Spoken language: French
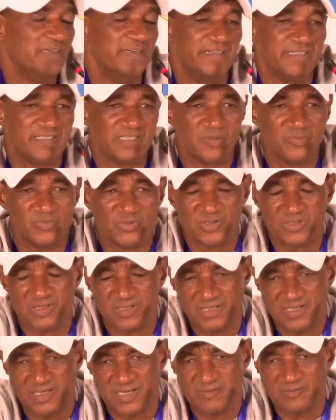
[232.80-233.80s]
Ligues des Champions,
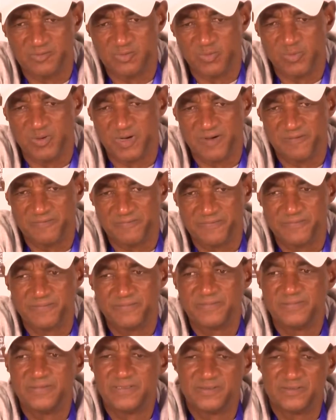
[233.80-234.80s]
les Coupes CAF,
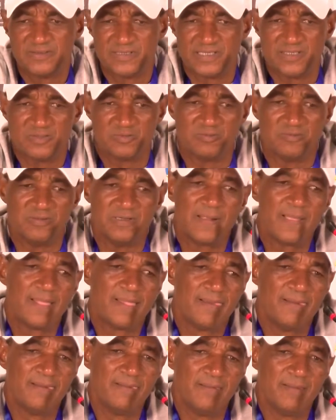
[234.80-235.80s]
très souvent.
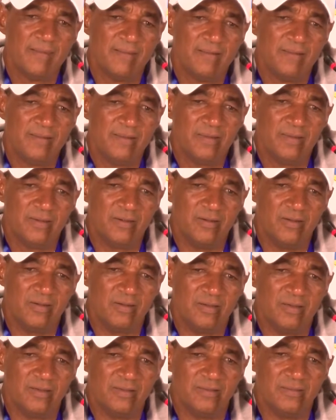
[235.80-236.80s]

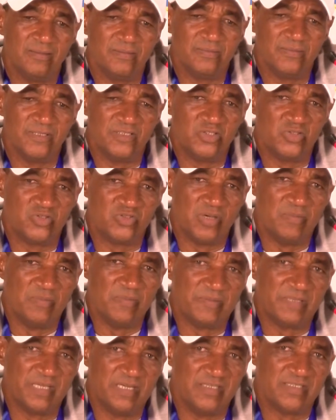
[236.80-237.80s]
Donc, euh, moi, je suis en
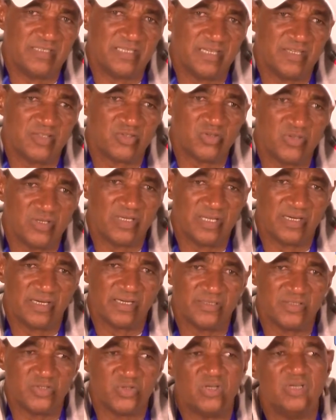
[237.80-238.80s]
même temps le sélectionneur
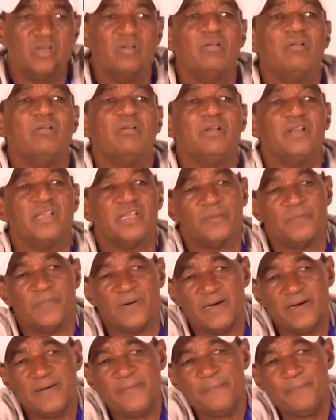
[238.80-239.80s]
adjoint de l'équipe
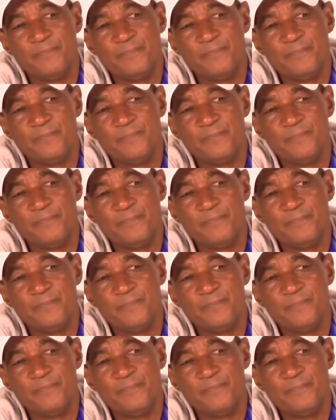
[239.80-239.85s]
A